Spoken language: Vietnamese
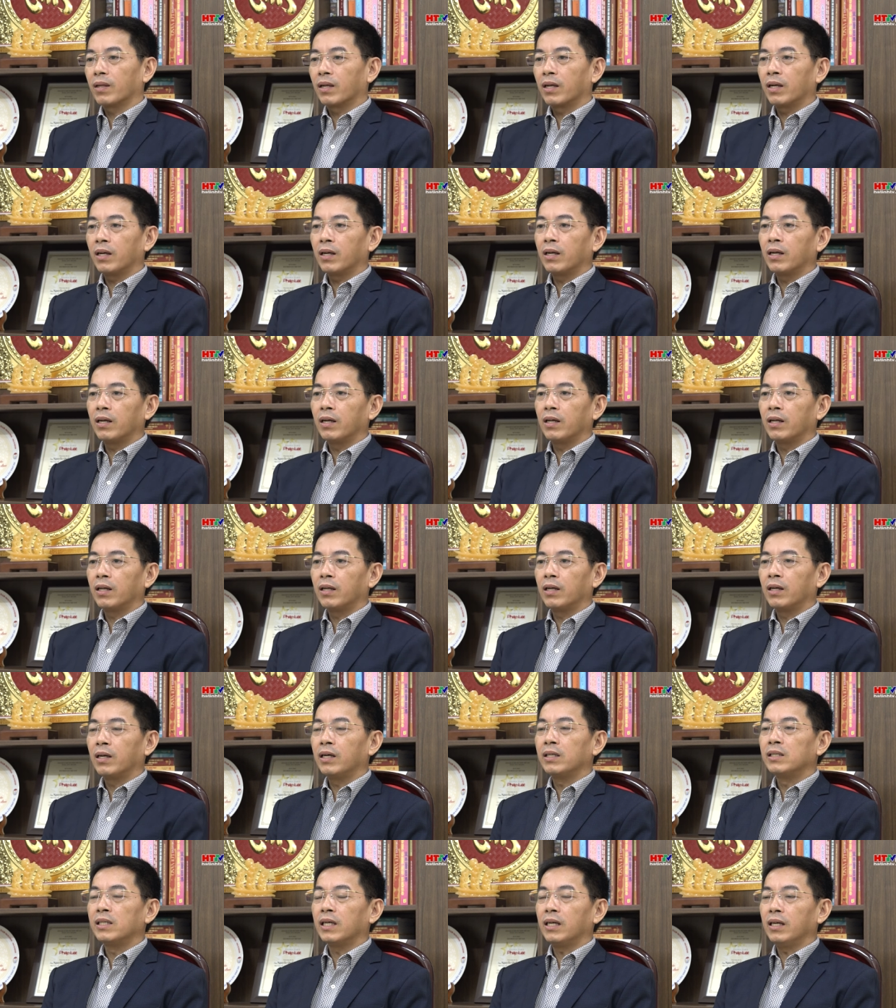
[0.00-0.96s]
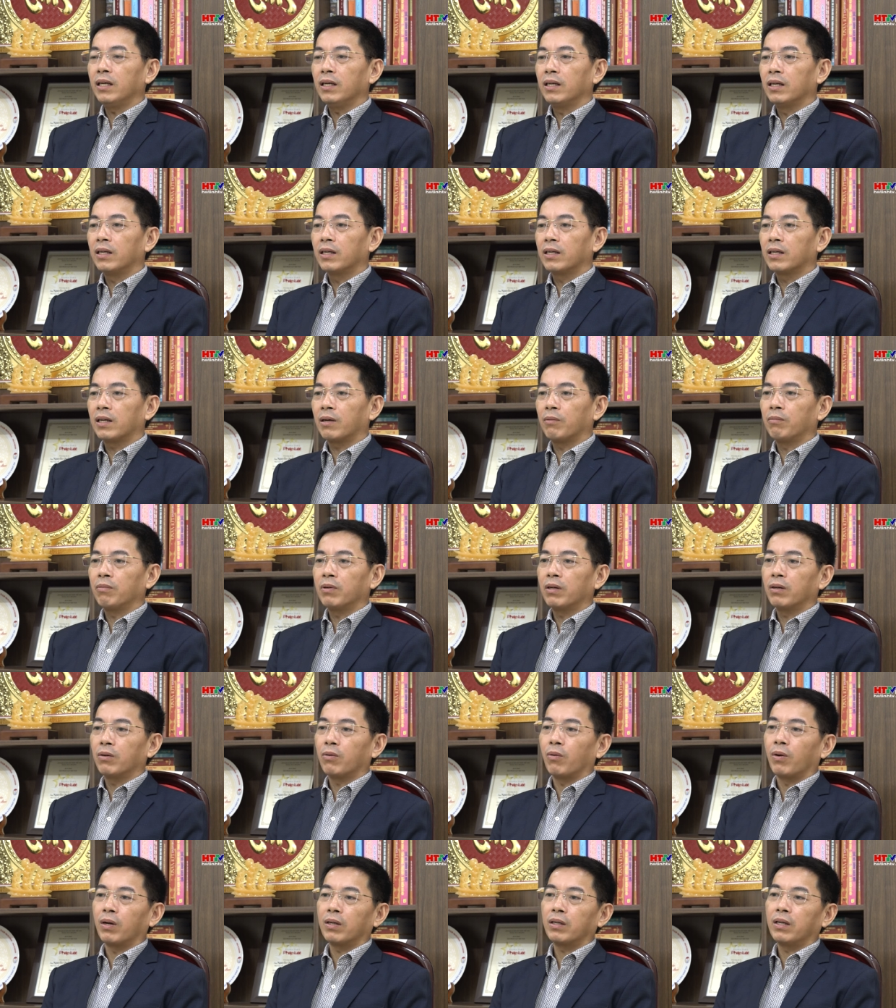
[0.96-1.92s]
cái người dân trong cái
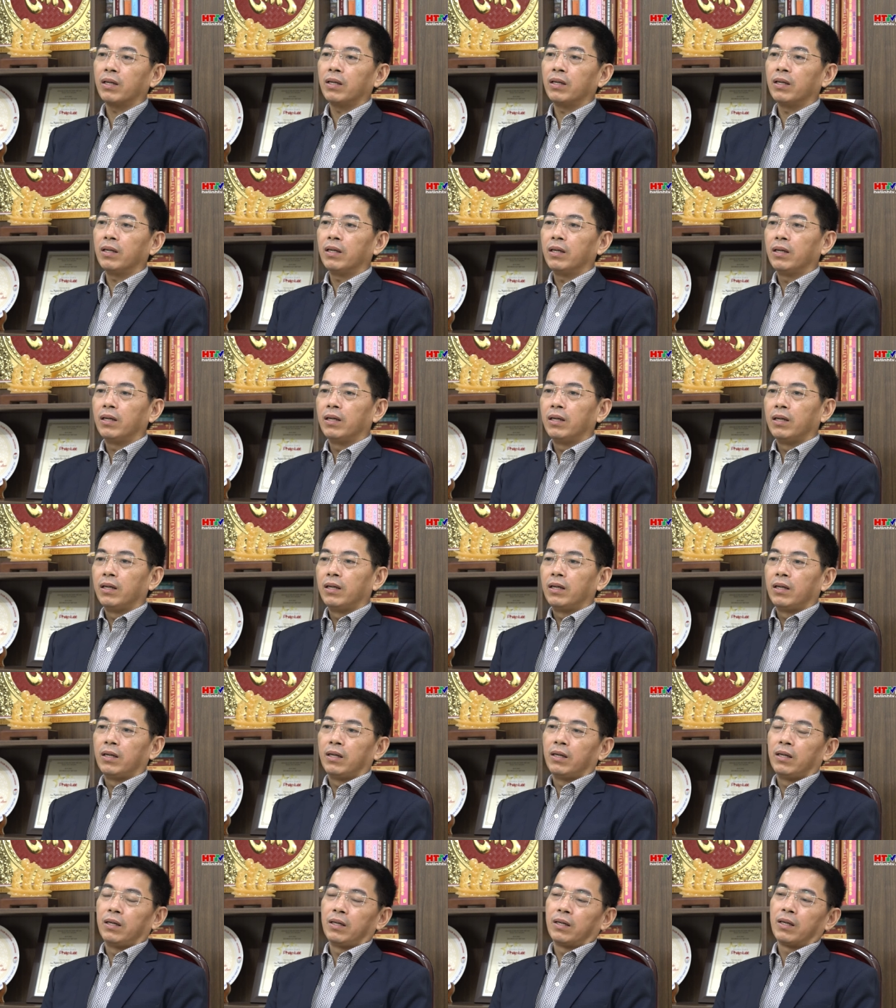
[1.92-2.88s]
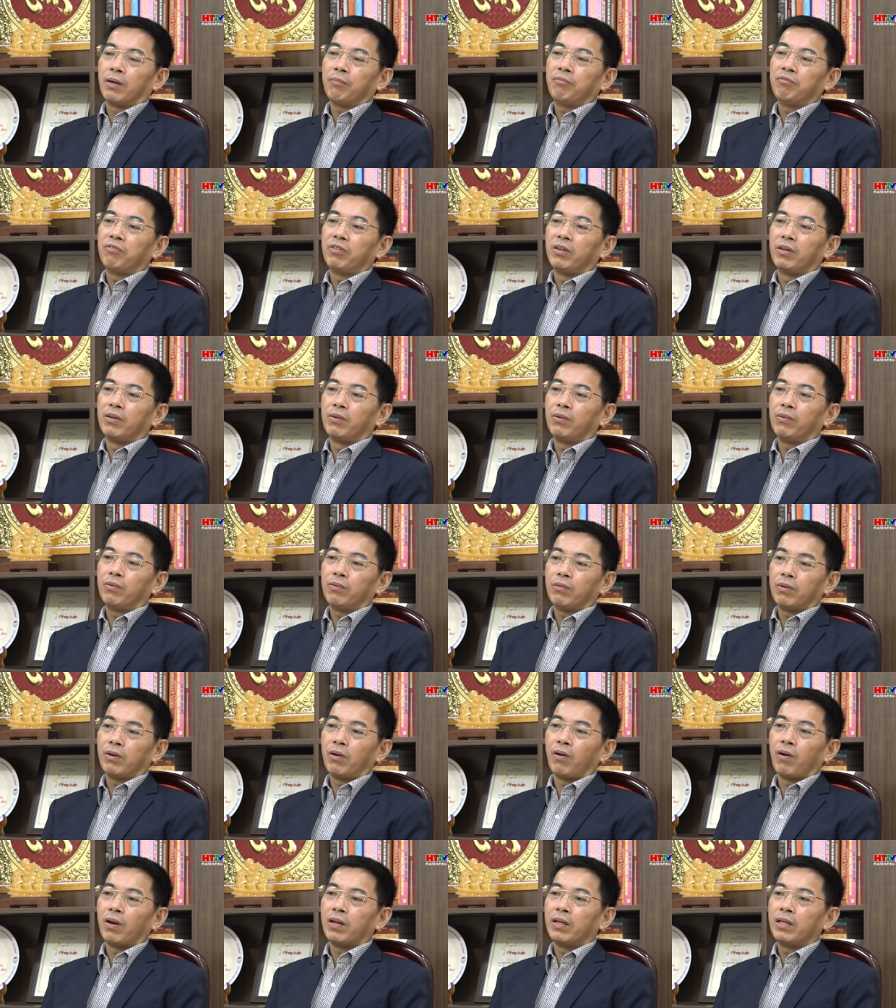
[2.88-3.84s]
quá trình ờ, cấp phiếu
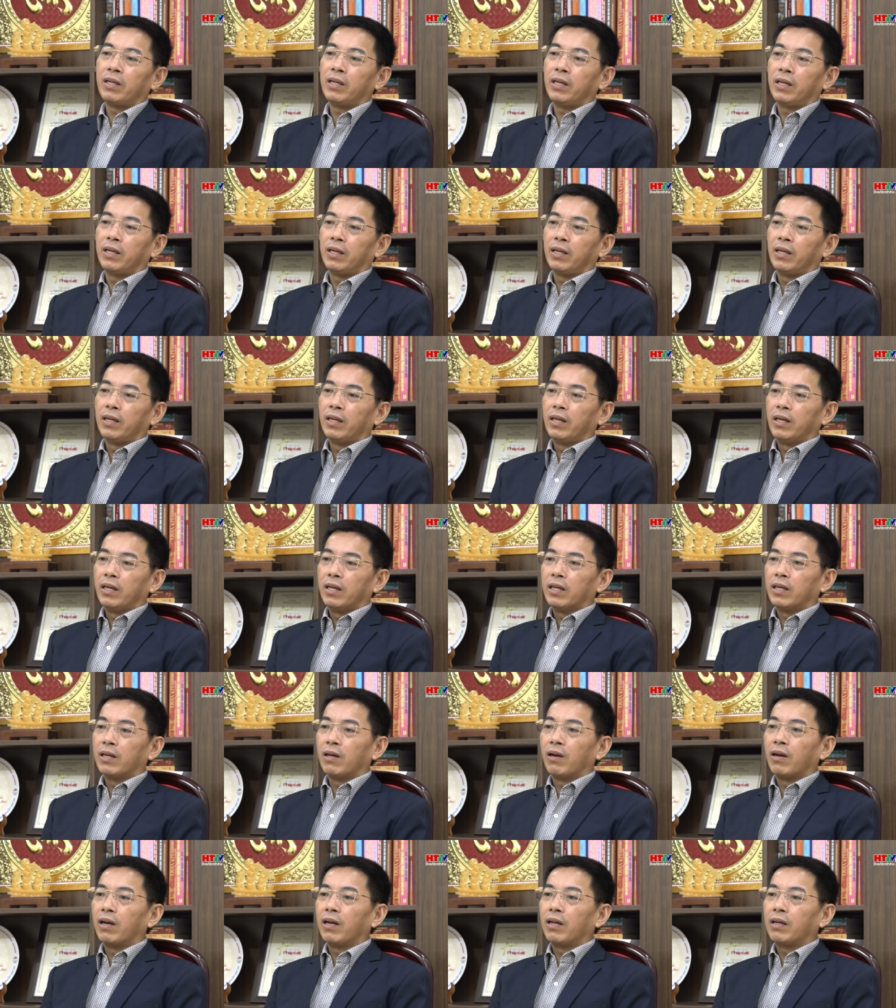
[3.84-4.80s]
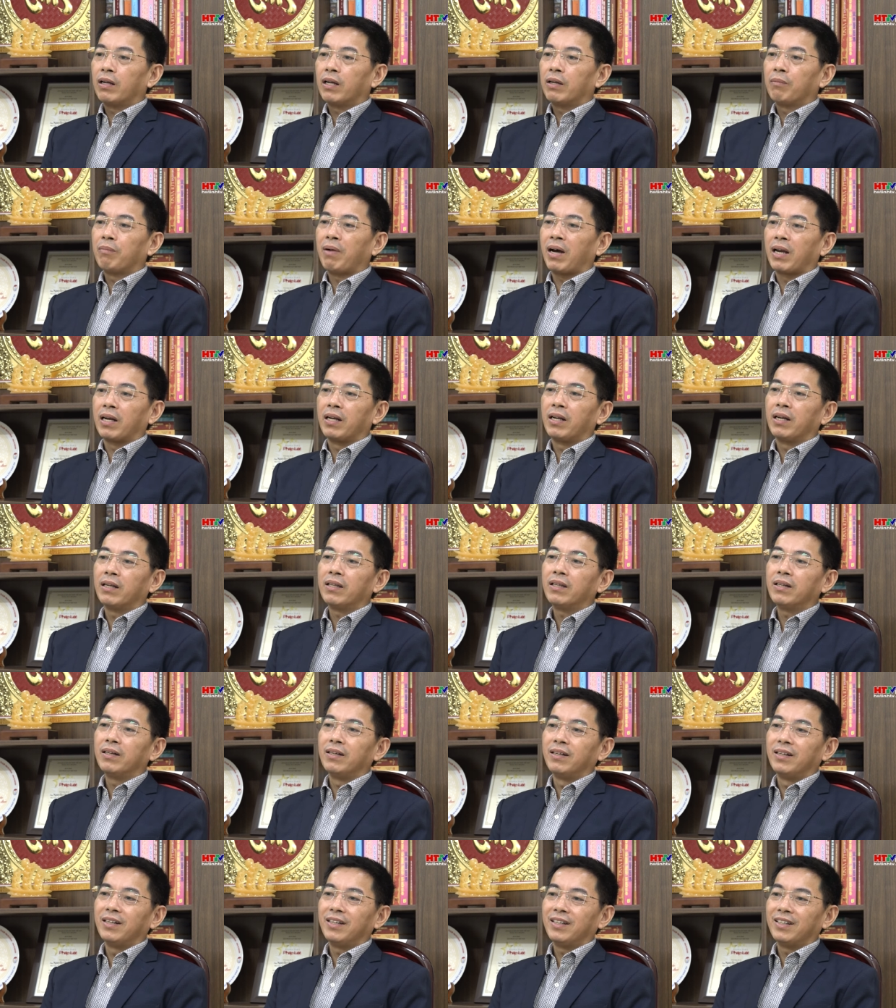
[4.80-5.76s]
đó là gì đó là cái bản điện
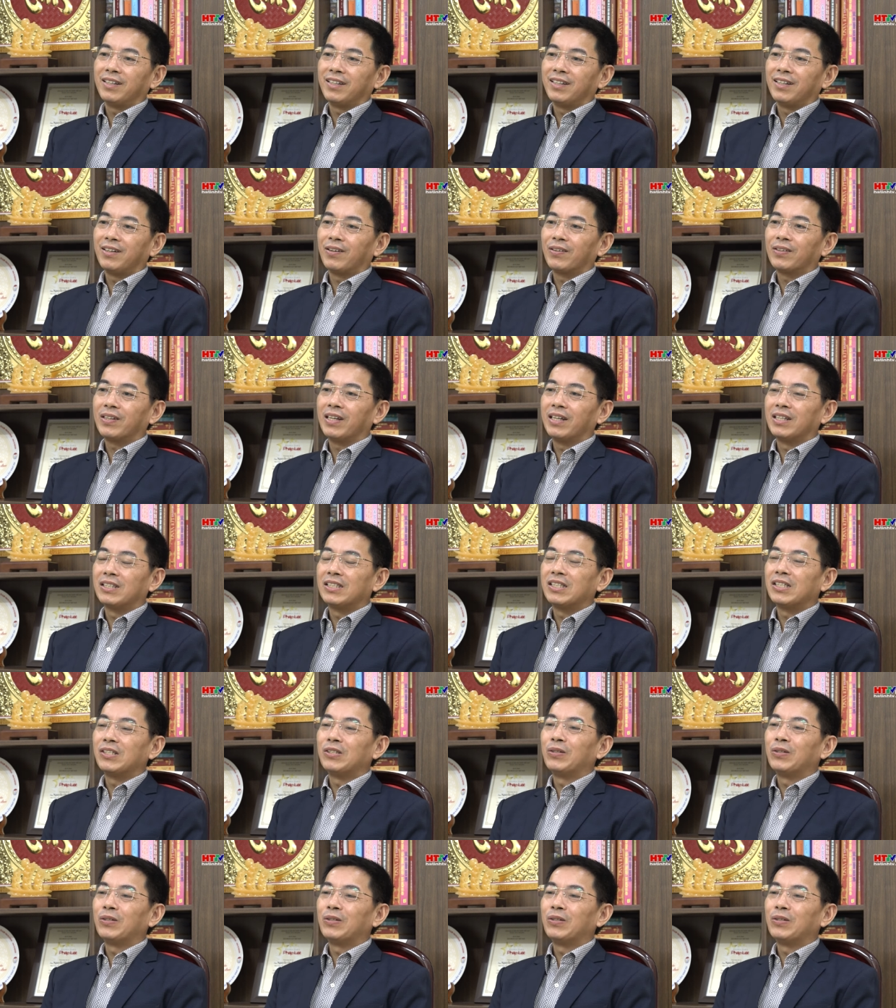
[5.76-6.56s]
tử thì có thể sử